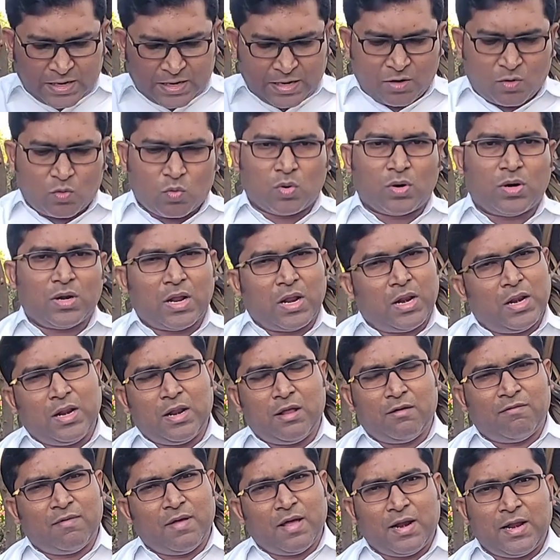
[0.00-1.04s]
எனக்கு ஒரு
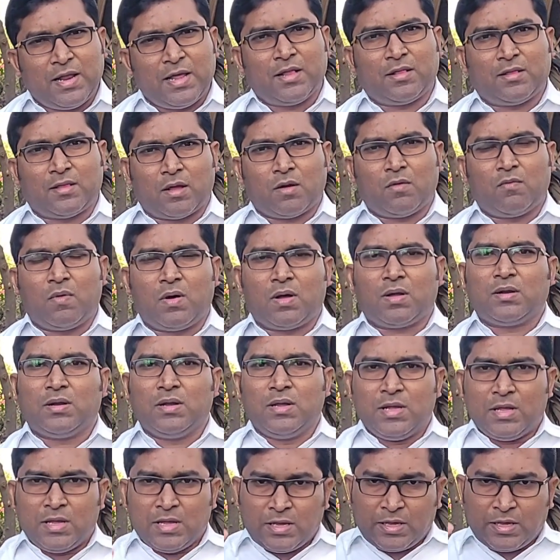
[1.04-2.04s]
நல்ல வேலையை தருவார்